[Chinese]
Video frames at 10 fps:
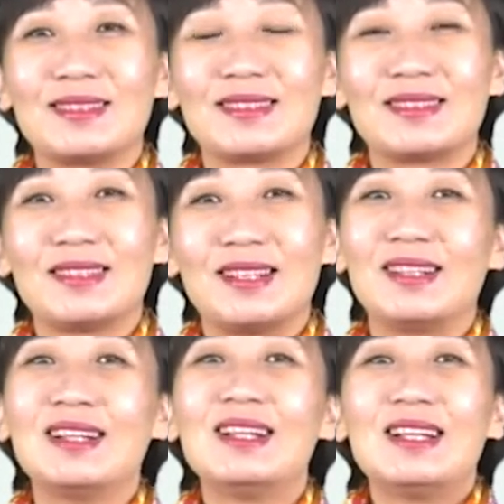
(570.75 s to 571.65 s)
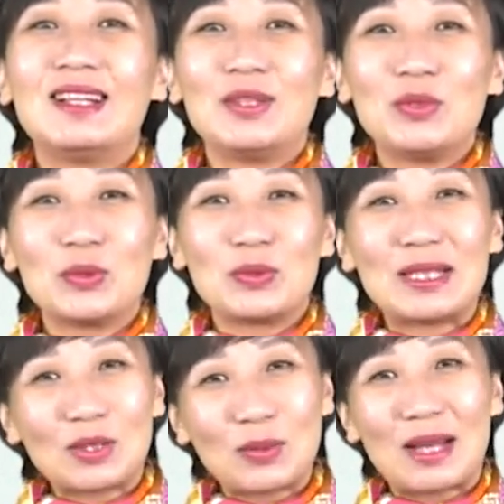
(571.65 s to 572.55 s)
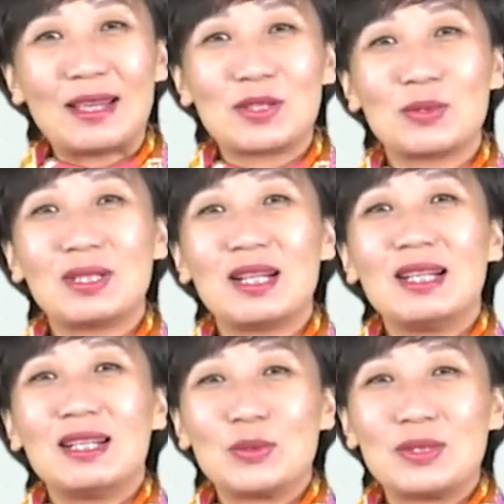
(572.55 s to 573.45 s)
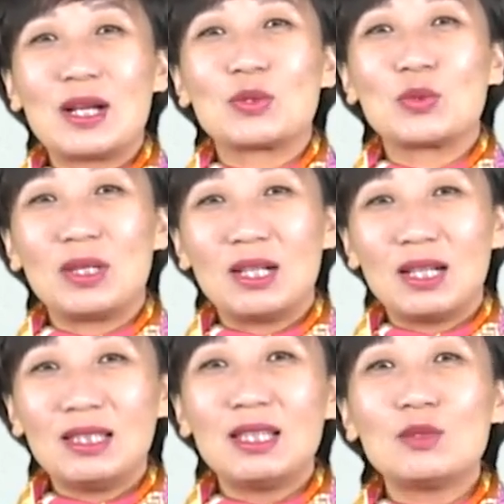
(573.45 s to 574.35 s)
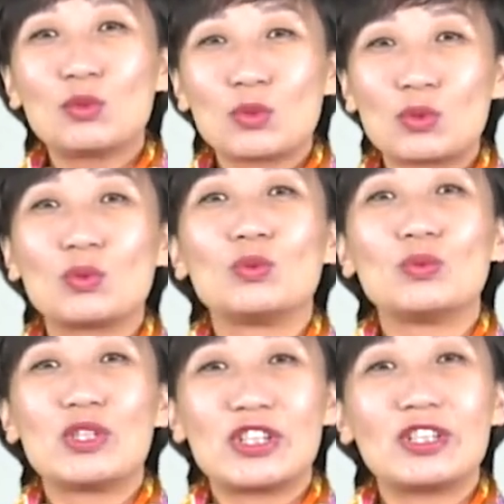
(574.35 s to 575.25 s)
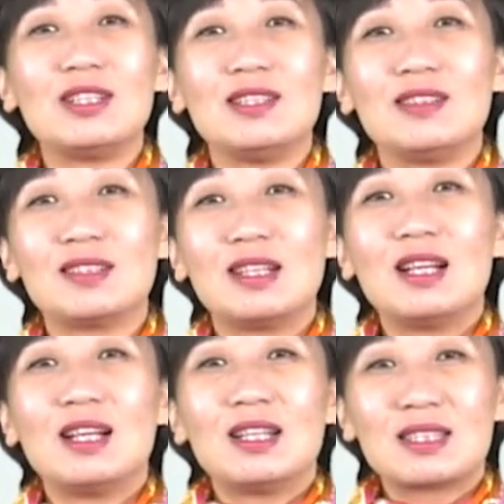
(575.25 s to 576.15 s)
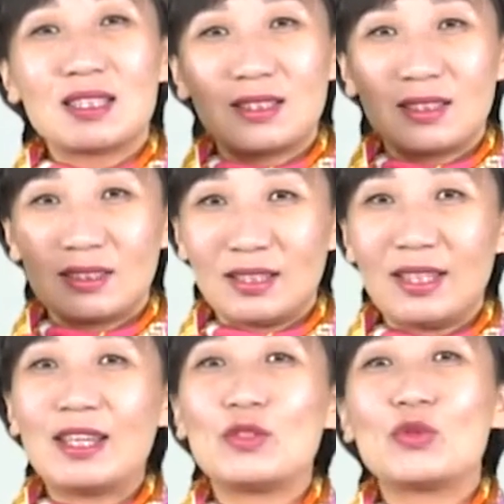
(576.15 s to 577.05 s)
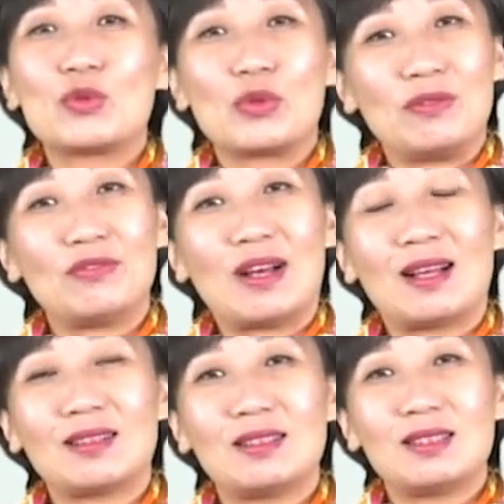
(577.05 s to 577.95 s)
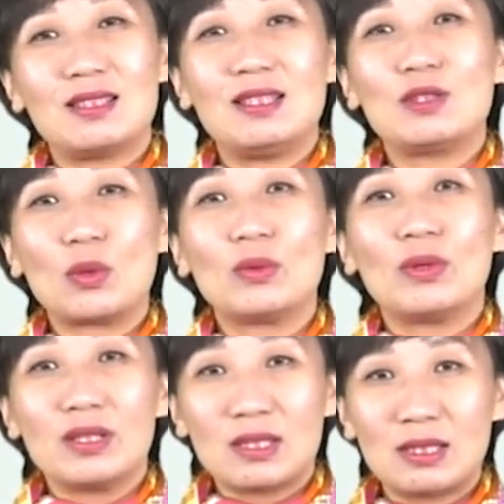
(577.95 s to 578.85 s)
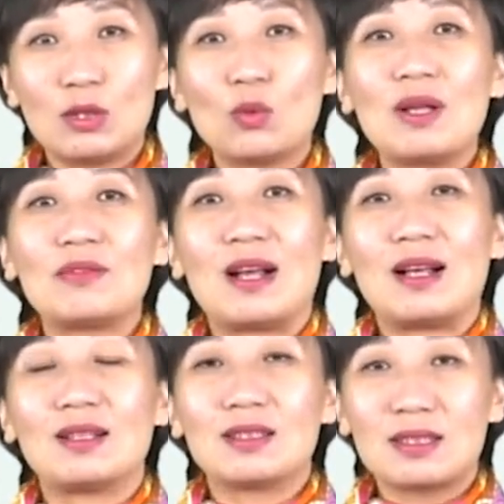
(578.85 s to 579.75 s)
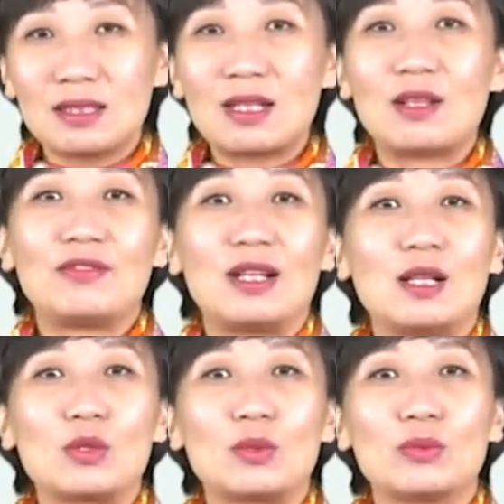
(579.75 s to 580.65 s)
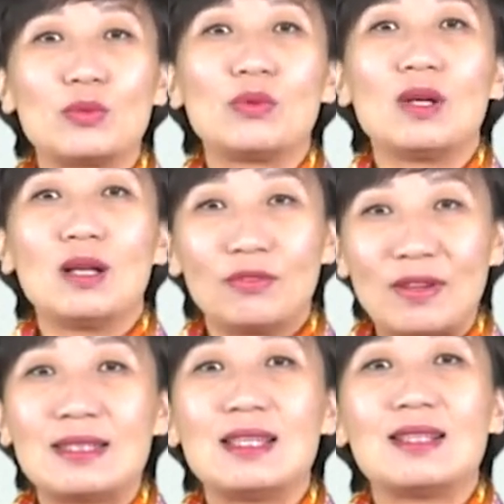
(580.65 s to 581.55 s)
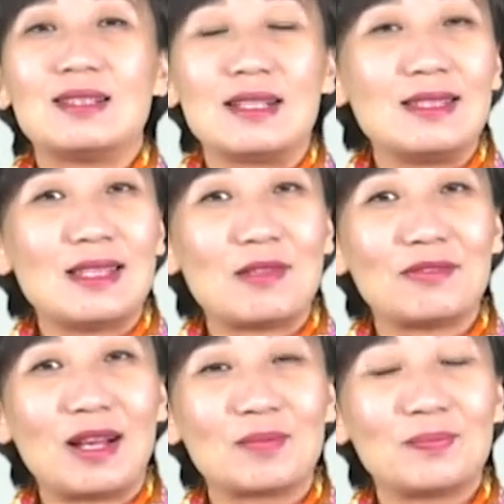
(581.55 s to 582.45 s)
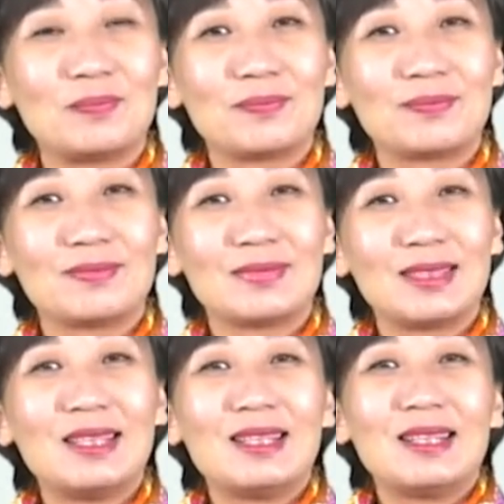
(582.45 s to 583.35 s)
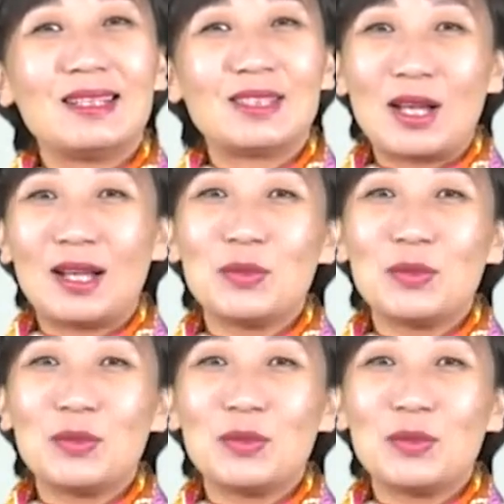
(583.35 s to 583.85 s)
的。啊，用儒家的话来说，就叫做因俗制礼，则天垂法，即从习惯法和自然法当中去发现人间法。那